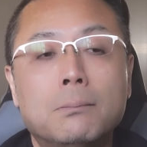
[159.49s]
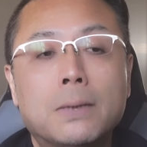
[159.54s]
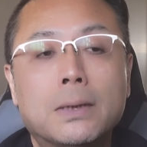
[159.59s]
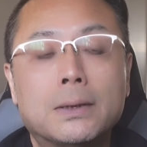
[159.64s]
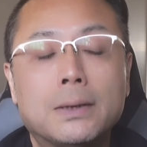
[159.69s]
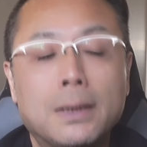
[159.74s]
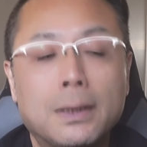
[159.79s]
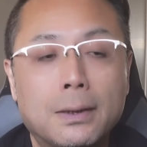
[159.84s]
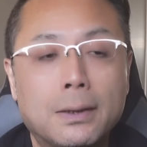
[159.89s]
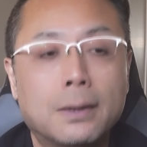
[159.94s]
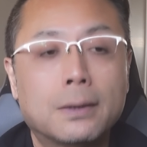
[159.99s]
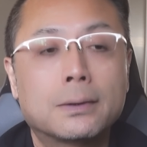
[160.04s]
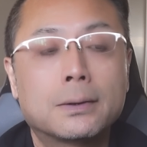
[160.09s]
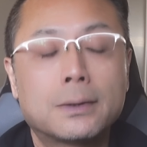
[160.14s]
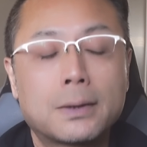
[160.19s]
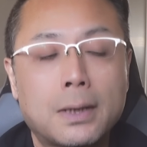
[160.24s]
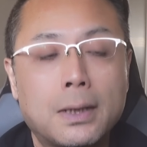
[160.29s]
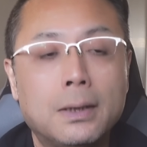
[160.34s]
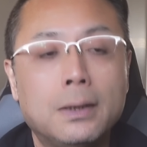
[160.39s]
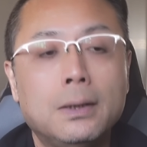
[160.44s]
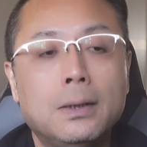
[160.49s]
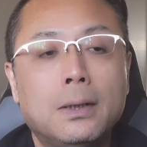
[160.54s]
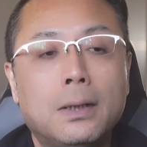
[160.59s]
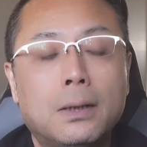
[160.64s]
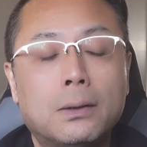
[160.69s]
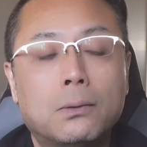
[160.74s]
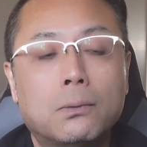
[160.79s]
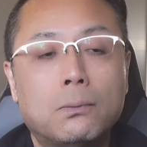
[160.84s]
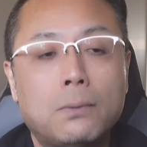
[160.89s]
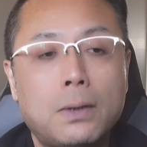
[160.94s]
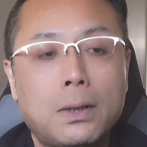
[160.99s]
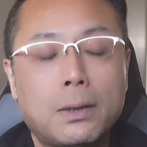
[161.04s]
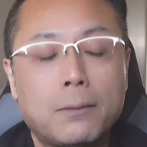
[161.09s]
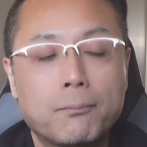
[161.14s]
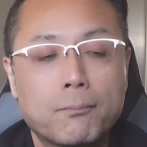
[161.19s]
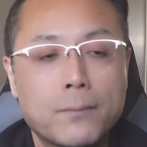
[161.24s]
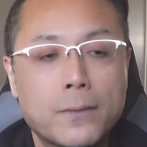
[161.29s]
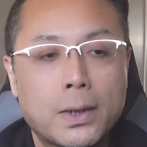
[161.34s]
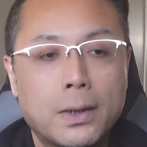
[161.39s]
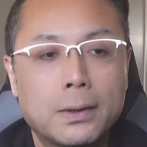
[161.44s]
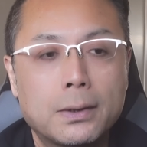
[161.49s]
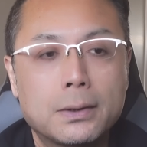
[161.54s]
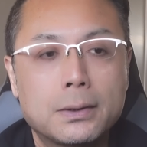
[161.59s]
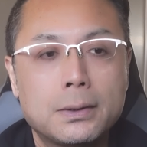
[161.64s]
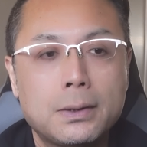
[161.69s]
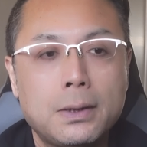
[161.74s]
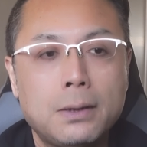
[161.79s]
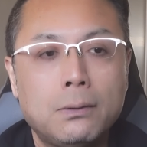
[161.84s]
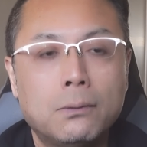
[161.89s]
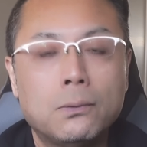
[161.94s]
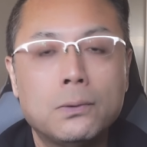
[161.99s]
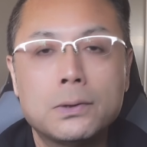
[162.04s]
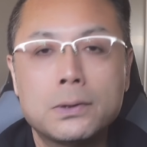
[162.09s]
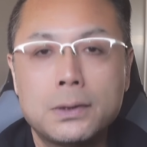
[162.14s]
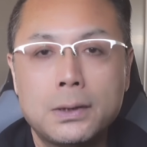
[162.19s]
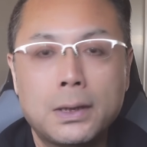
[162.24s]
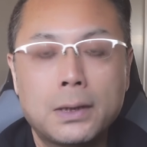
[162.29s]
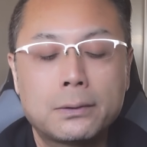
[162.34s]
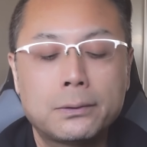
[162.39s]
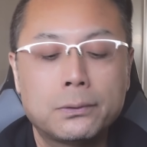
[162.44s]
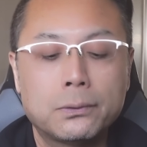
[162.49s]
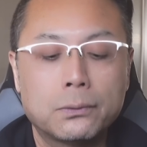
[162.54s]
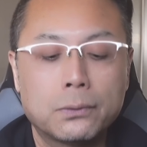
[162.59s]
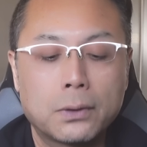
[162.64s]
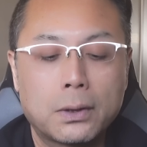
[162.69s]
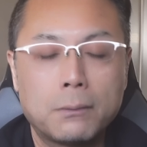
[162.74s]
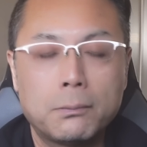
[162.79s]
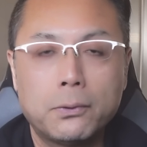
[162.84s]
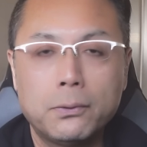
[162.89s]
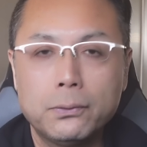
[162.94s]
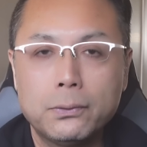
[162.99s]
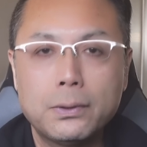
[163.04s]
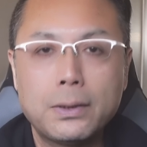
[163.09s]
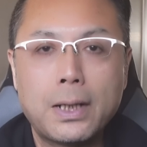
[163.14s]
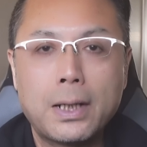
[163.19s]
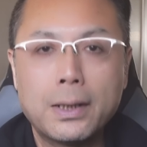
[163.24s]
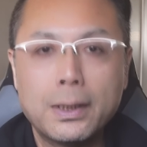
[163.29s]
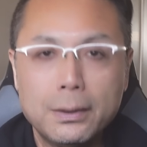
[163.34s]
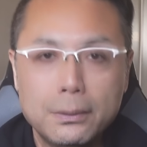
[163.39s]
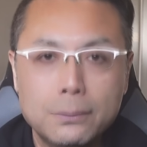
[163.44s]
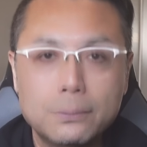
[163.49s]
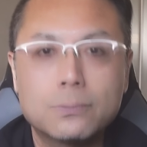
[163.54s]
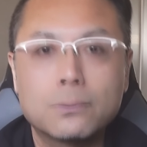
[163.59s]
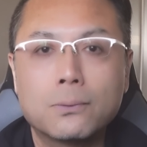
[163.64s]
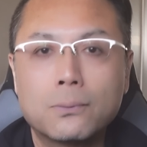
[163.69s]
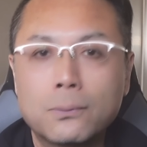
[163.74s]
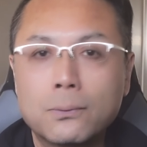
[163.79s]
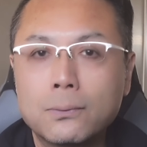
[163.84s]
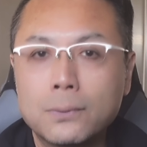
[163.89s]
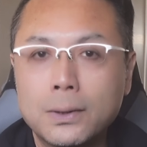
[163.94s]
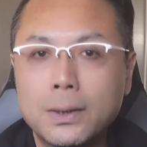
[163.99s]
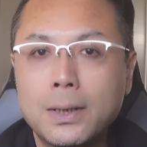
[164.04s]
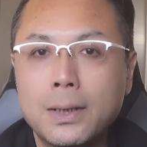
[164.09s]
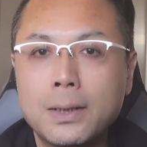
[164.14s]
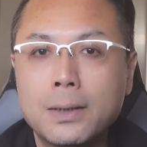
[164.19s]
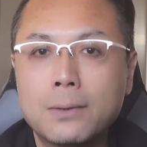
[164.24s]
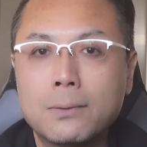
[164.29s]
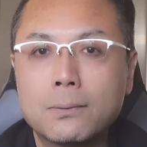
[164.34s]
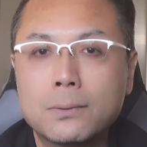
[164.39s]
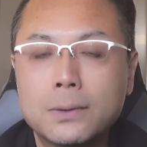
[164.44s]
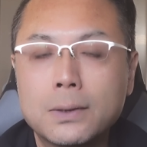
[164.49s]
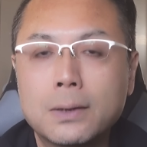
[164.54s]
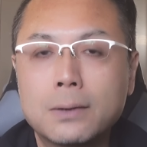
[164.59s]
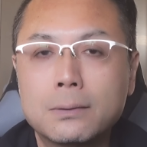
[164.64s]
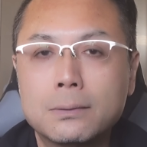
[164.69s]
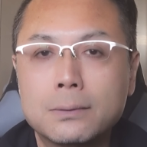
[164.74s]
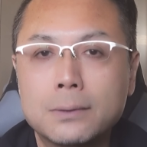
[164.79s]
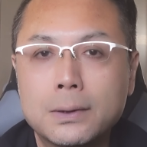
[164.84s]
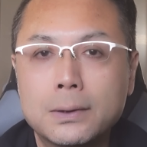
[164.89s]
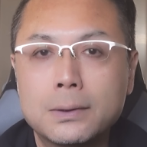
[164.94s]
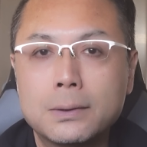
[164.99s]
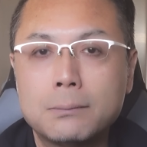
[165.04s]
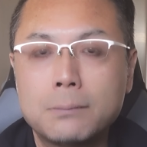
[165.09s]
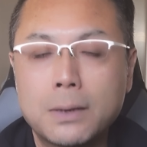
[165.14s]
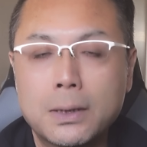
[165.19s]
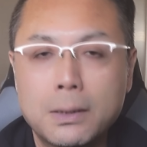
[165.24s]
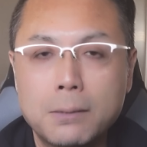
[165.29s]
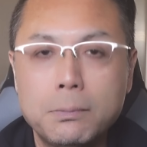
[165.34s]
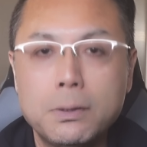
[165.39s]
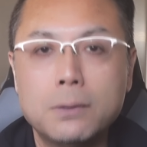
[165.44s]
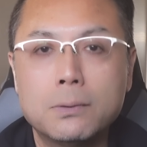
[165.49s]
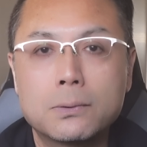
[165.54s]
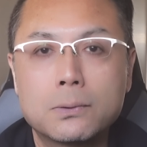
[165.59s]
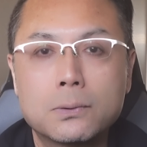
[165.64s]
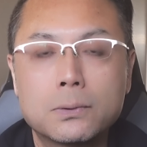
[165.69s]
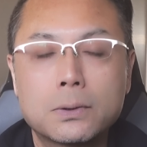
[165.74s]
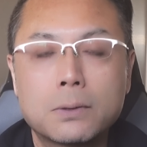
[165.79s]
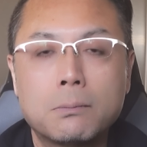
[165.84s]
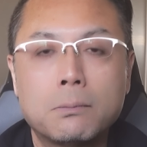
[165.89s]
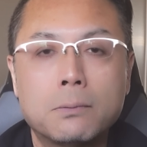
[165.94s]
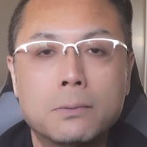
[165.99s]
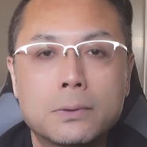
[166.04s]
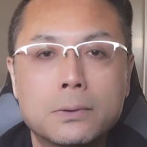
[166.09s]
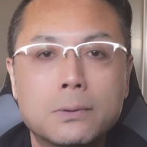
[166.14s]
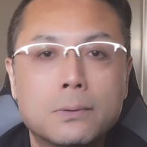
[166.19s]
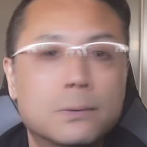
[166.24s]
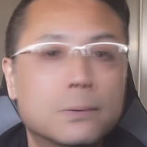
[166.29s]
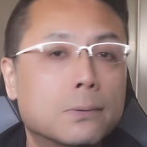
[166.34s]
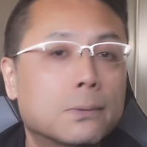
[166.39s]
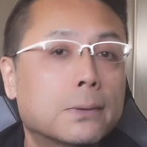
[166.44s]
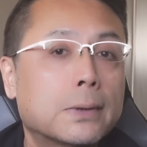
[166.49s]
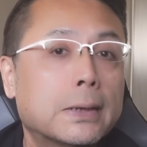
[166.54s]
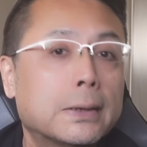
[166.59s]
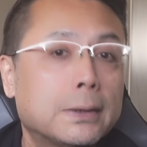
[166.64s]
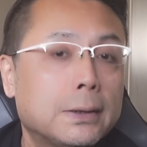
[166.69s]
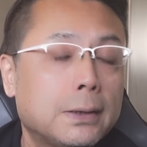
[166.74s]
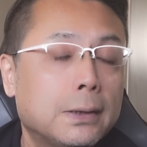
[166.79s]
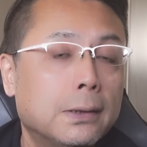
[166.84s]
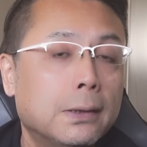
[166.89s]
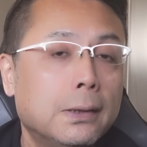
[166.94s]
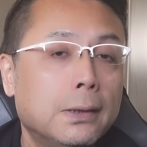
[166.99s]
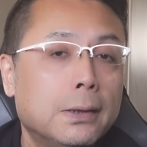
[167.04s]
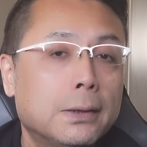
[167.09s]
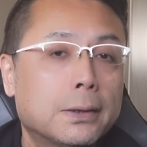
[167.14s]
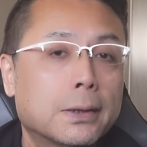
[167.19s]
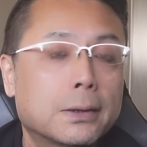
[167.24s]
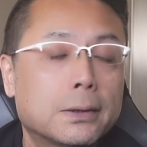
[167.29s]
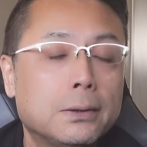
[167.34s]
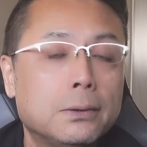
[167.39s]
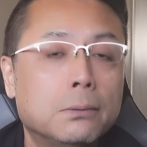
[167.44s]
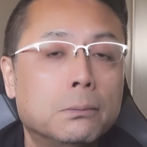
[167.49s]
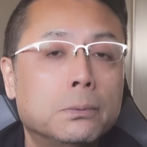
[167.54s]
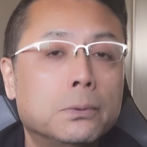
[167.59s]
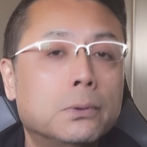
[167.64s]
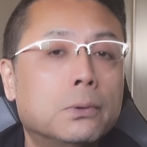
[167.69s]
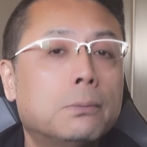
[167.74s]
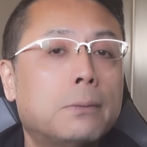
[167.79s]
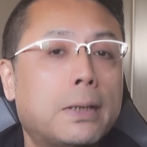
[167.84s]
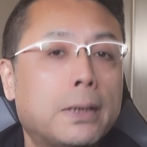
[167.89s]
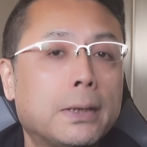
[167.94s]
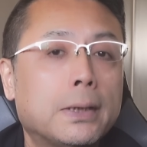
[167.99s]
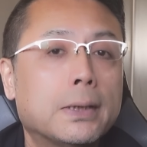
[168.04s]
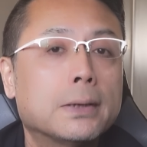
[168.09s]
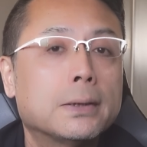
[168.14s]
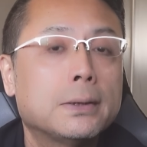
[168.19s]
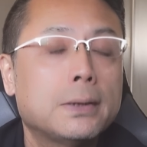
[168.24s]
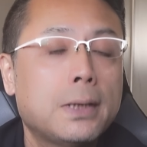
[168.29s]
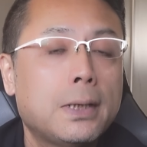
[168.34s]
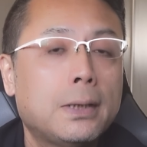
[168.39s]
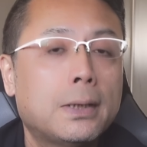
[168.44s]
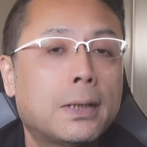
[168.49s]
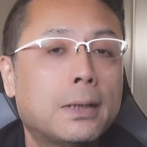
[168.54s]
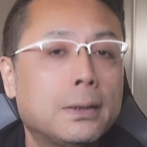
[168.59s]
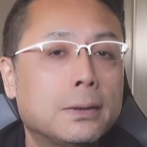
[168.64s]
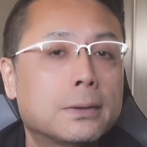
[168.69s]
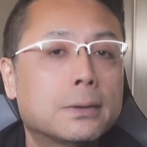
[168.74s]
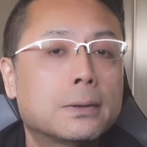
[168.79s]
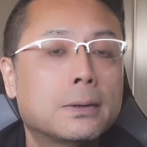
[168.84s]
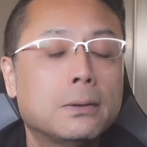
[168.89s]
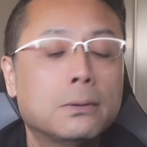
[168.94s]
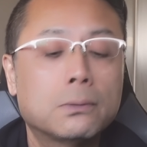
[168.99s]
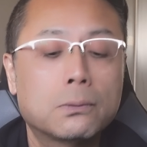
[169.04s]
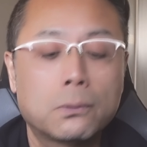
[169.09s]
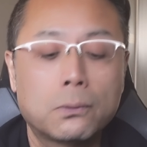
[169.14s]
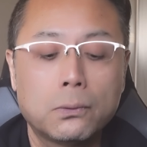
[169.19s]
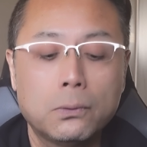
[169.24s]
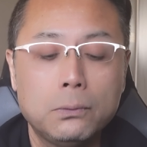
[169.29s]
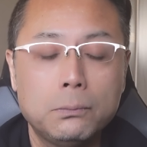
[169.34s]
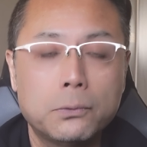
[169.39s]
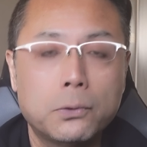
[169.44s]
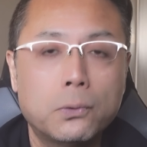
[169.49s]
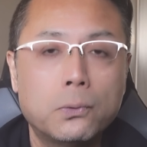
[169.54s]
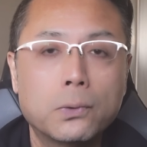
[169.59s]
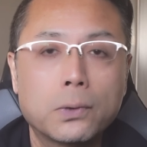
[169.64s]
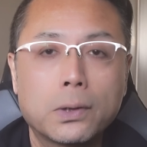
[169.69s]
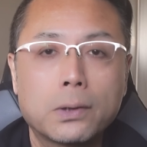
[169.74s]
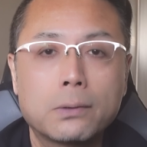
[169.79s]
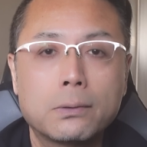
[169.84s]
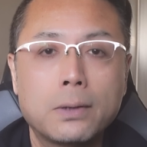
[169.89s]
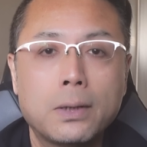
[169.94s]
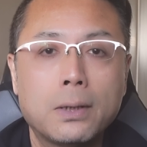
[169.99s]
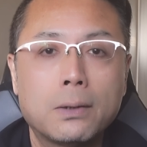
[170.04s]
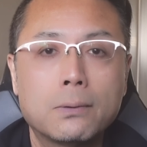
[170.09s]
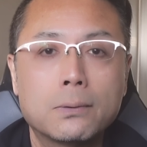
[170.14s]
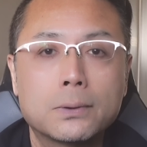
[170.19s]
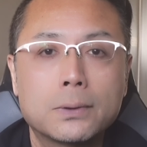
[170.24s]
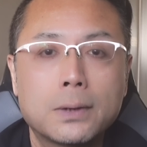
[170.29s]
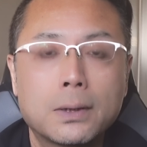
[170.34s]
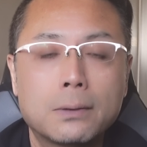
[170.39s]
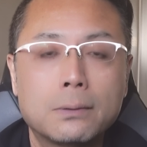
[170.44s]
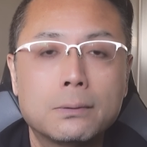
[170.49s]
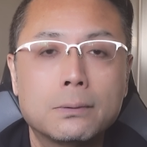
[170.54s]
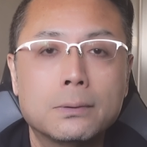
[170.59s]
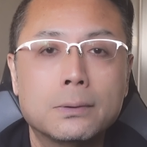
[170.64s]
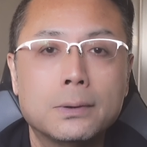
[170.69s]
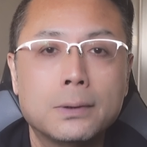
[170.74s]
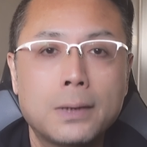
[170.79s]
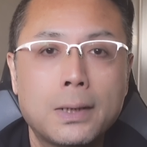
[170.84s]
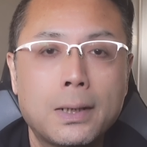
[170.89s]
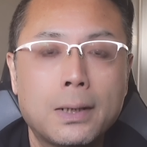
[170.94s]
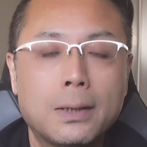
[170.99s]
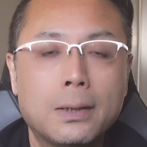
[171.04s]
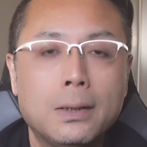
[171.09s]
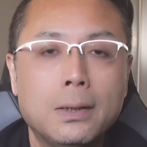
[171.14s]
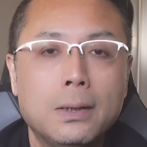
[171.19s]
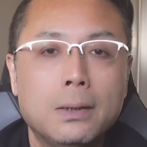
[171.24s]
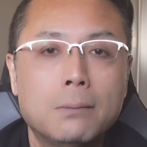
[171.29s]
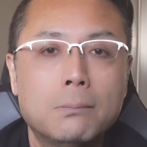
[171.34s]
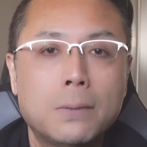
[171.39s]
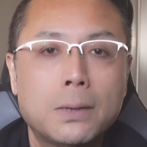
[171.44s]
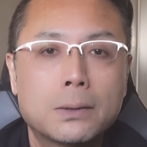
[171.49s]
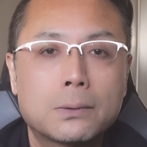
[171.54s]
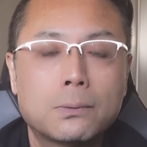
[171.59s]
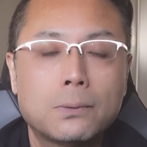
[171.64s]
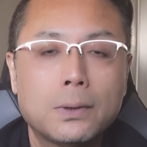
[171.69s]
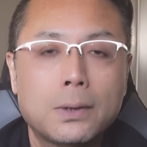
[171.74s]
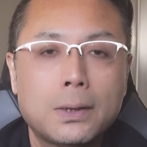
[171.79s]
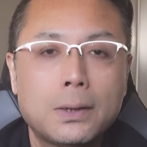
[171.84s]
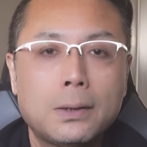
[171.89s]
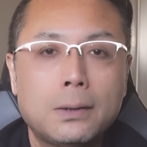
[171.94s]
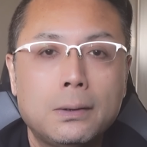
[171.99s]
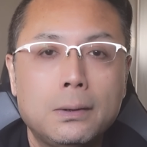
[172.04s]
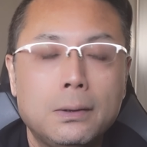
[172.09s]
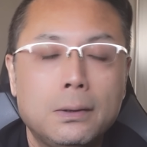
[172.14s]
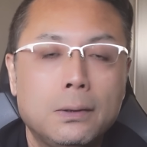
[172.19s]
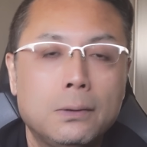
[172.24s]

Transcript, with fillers: まあ、正確さあとはあれですねノイズリアクションとかも本当にあらゆるところに影響してくるんです、まあ、日々の操作ももちろんそうだし写真のぶどまりですね打率っていうところにも大きく影響してくるんでまあそれが